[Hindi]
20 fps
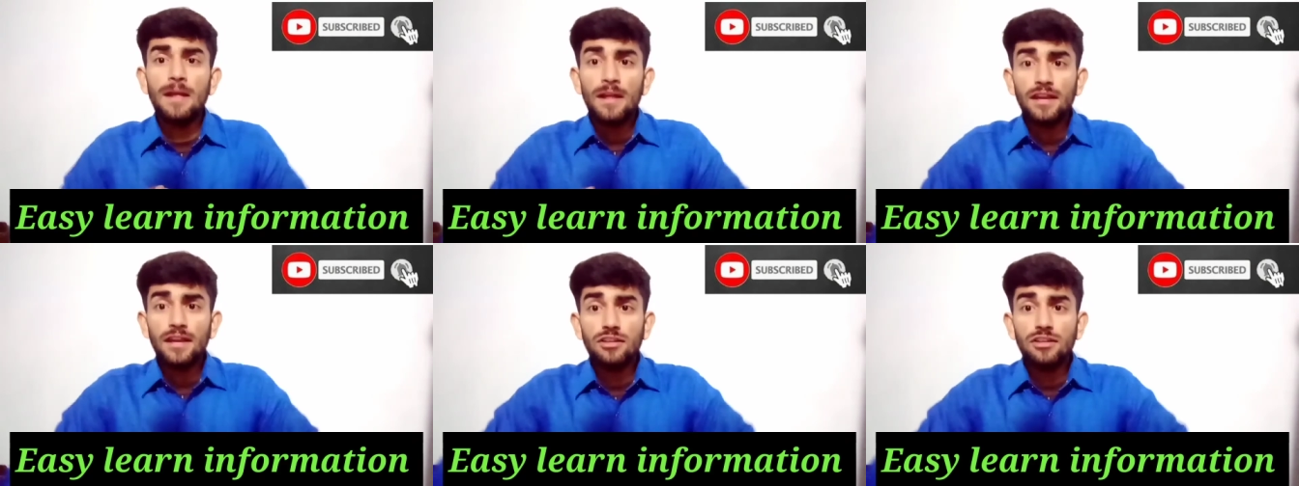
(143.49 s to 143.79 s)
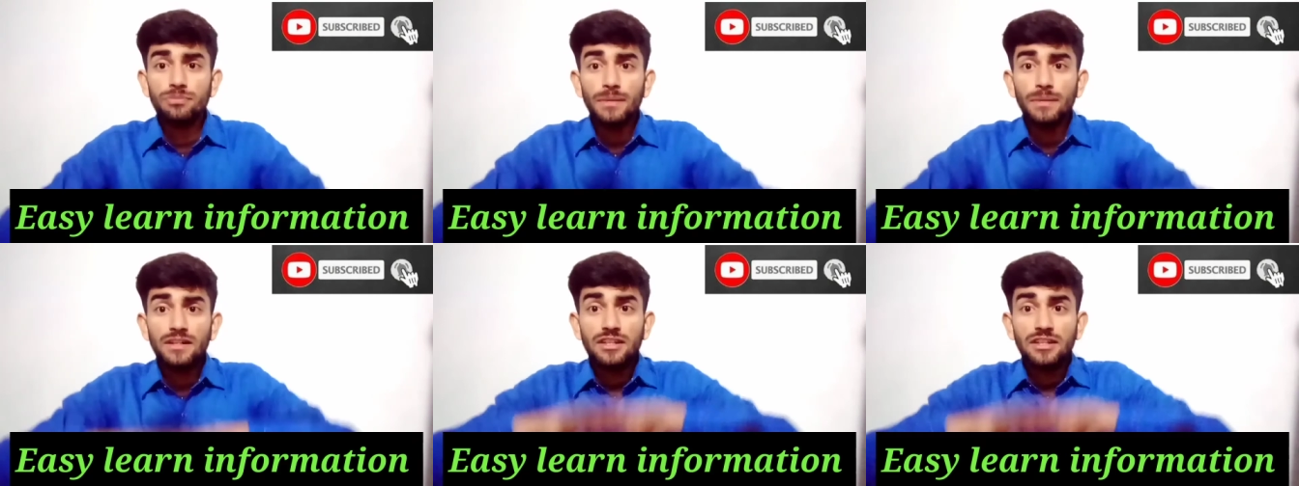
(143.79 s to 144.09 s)
कि
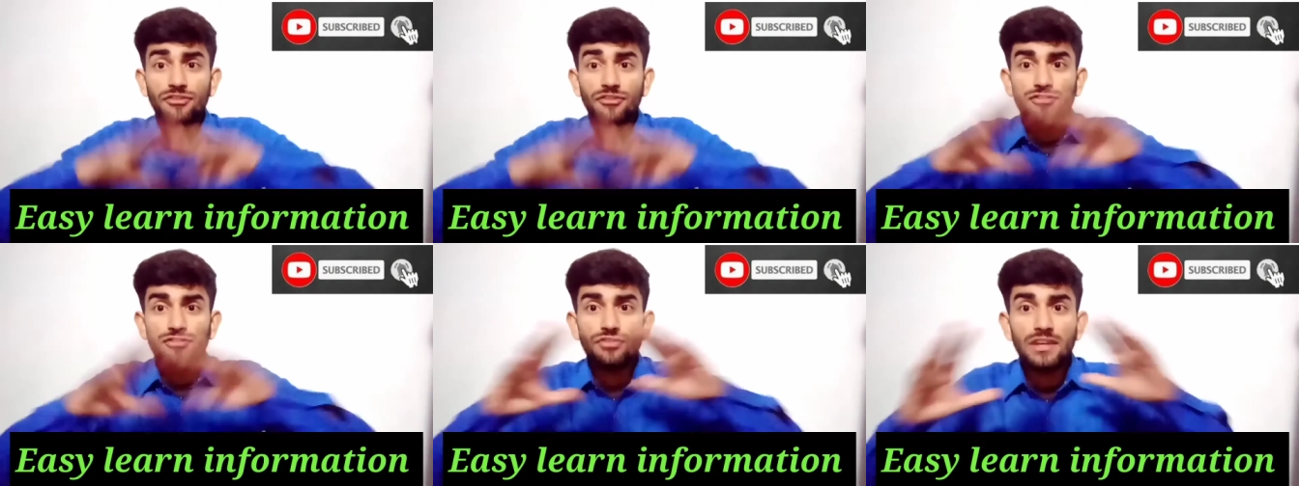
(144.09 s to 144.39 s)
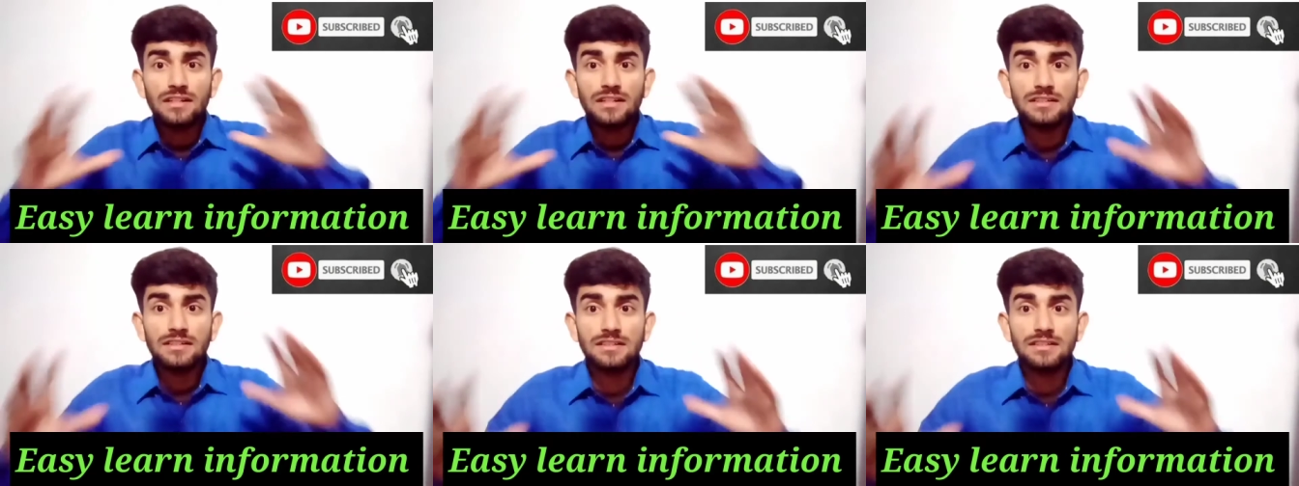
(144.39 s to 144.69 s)
इसमें
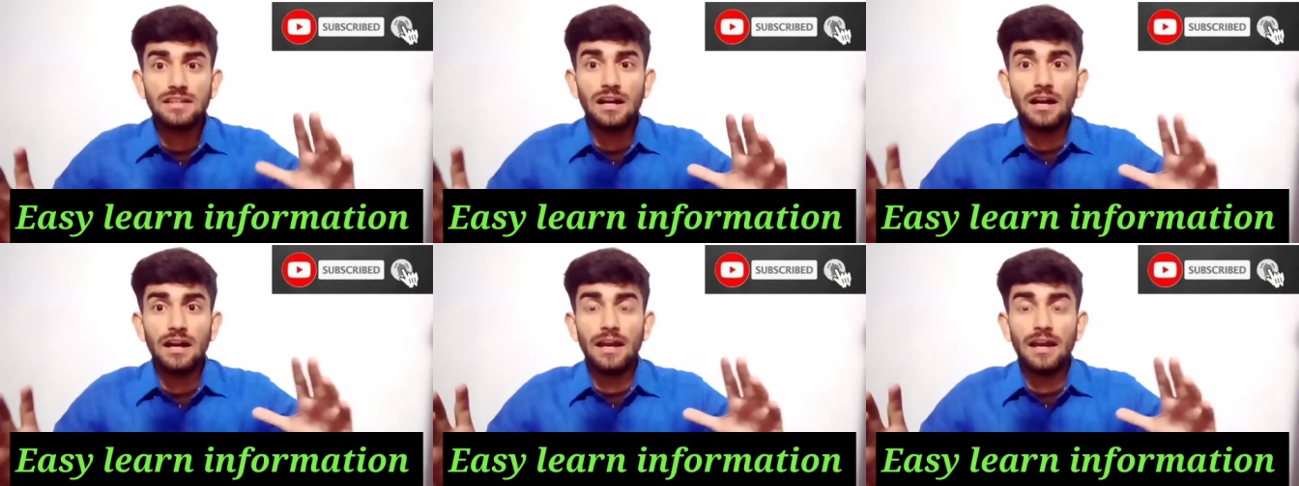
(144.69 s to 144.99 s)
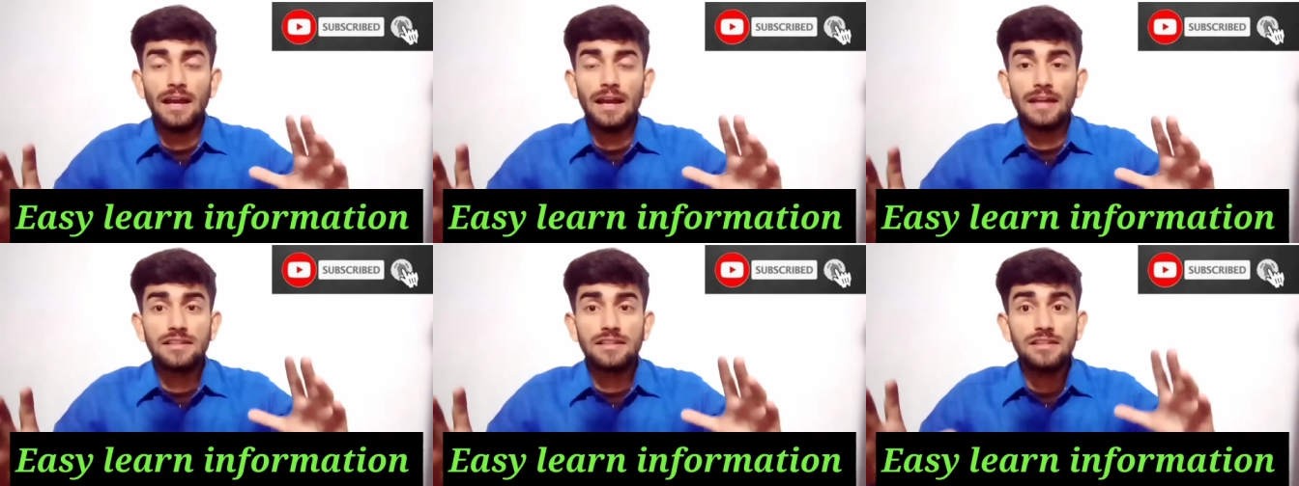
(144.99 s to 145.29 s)
डिफरेंट क्या
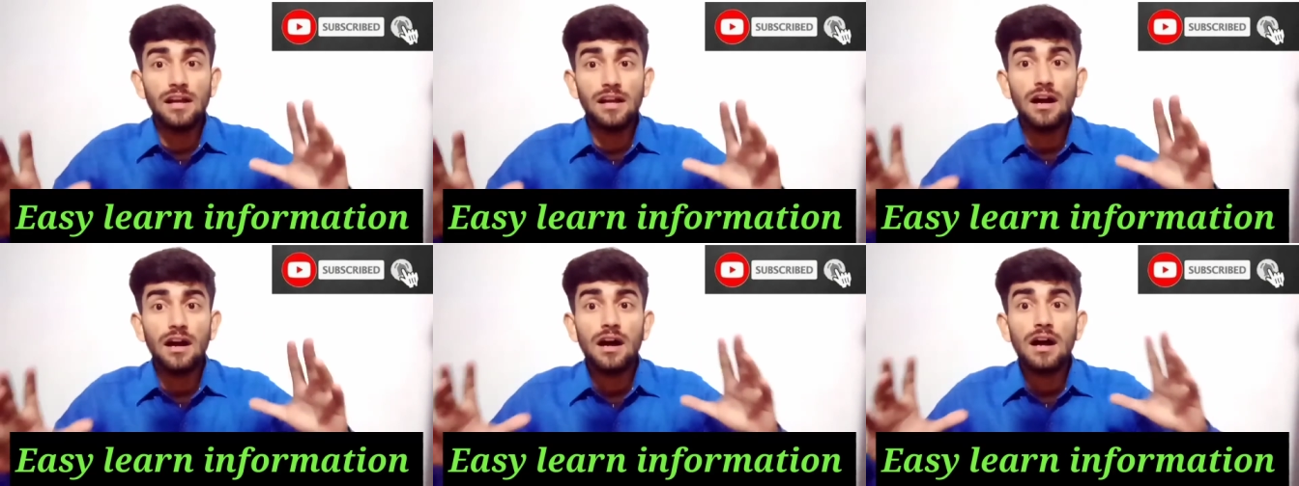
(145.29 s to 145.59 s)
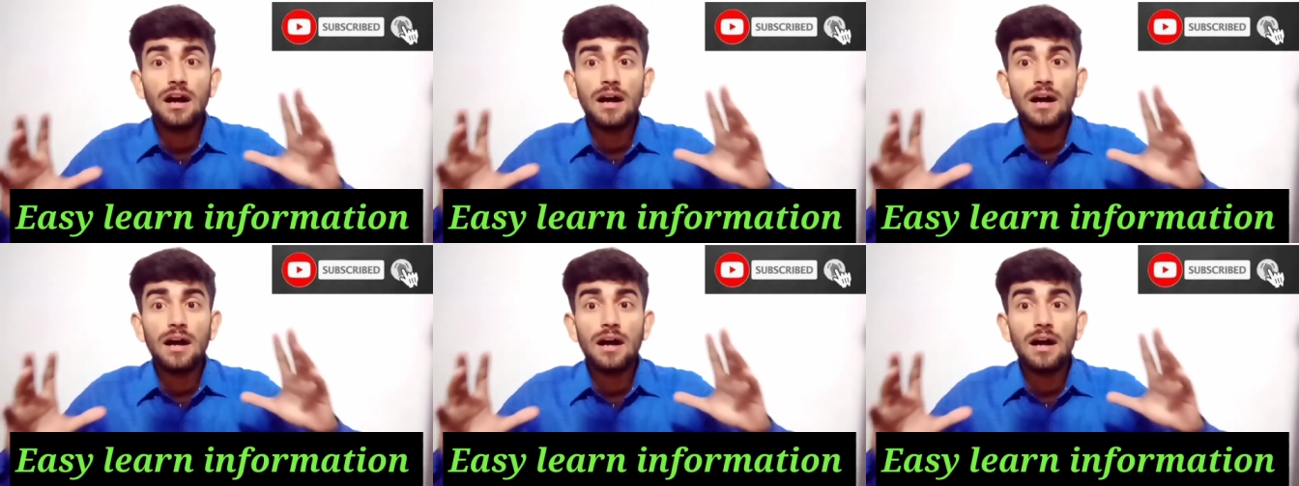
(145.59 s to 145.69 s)
है क्या